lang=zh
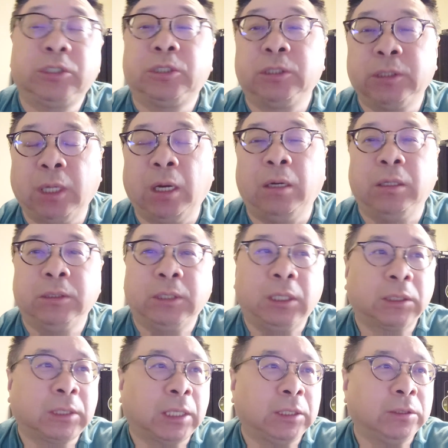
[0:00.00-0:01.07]
师执照。然
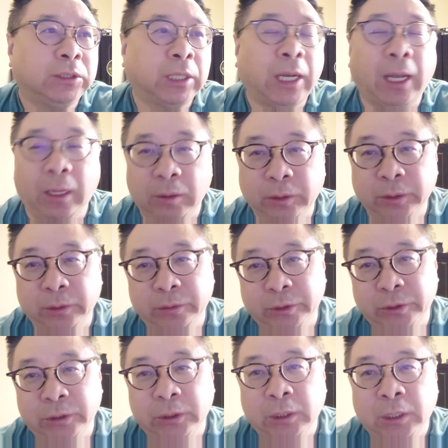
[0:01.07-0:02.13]
后他又是韩国的律
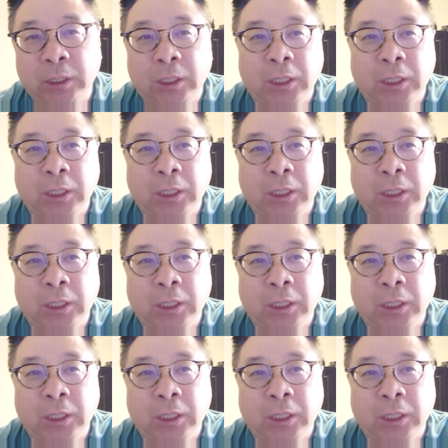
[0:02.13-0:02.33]
师，